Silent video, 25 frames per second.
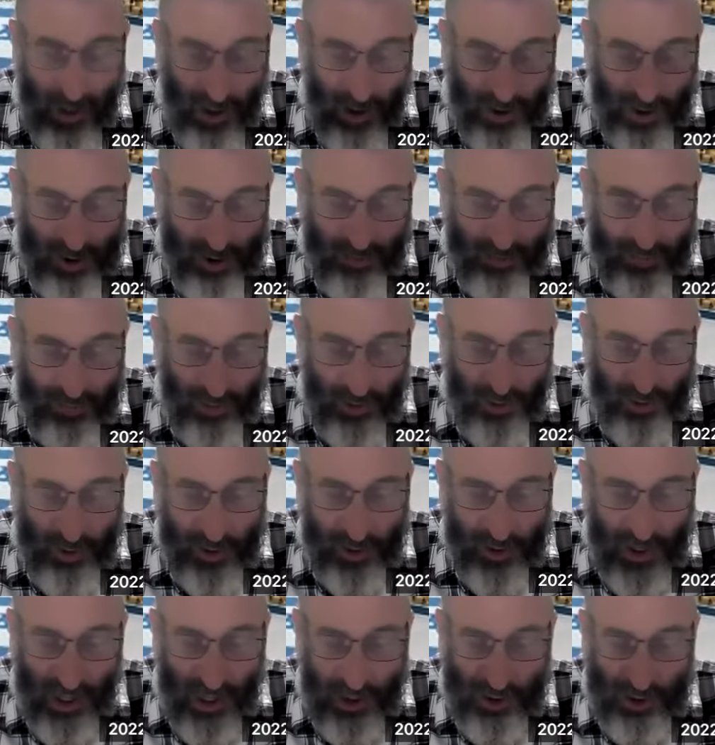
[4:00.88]
leurs enfants
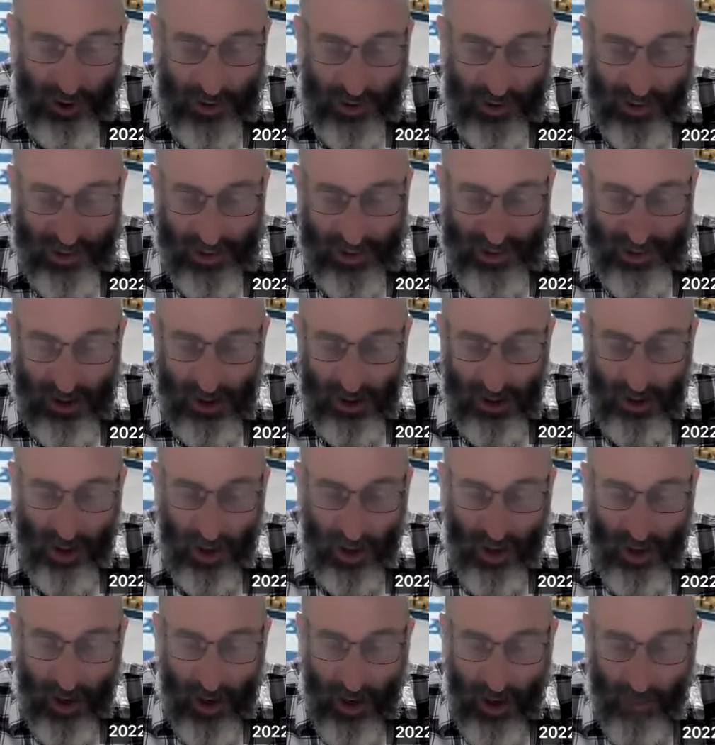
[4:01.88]
jusqu'à l'âge de 13 ans.
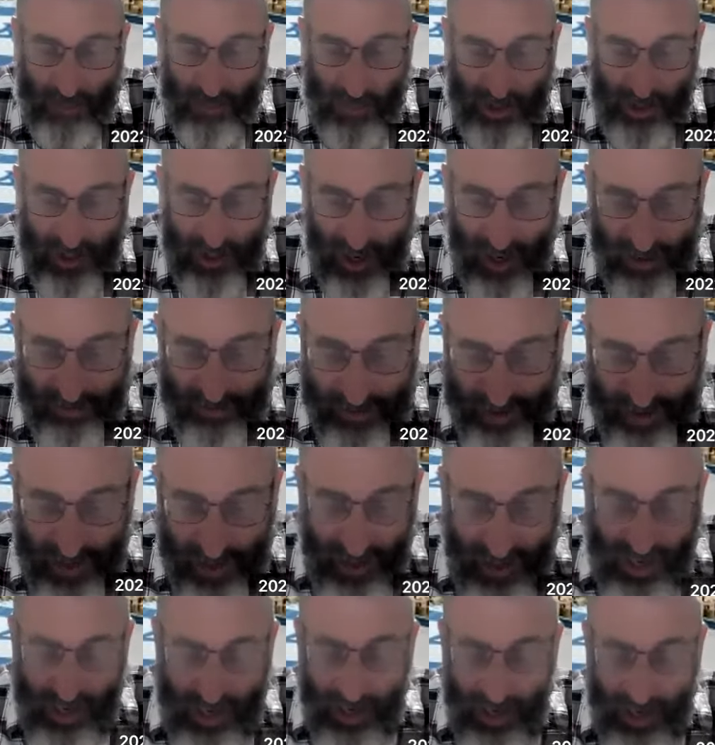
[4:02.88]

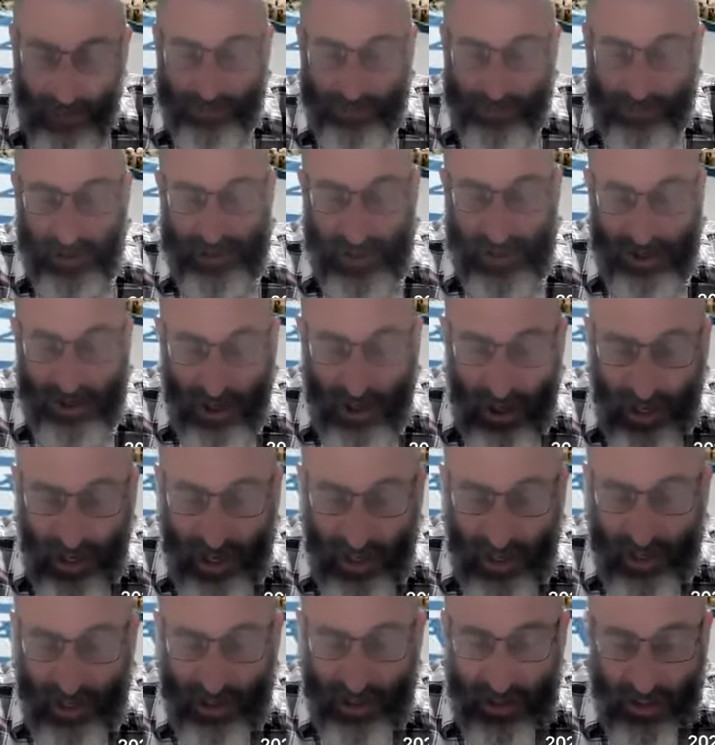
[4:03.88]
à partir de
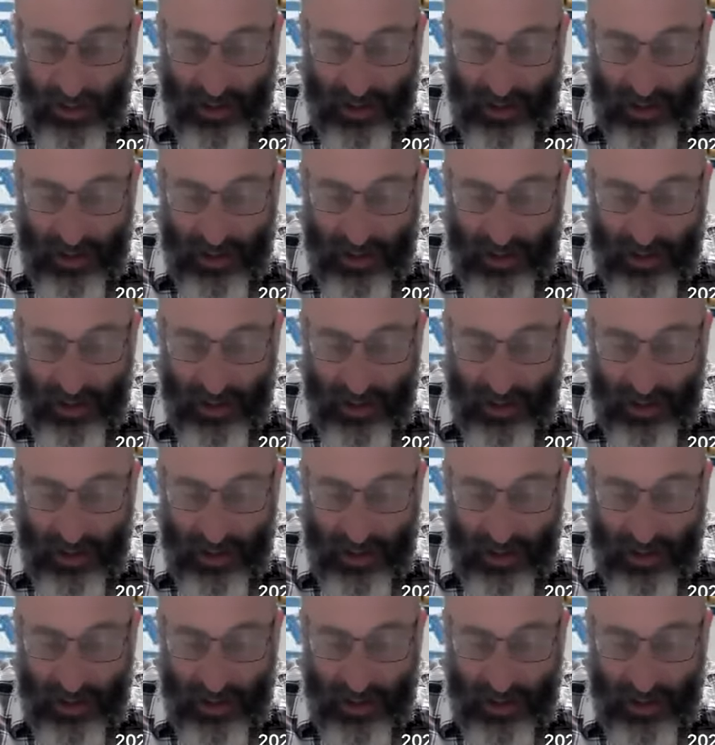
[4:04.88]
là,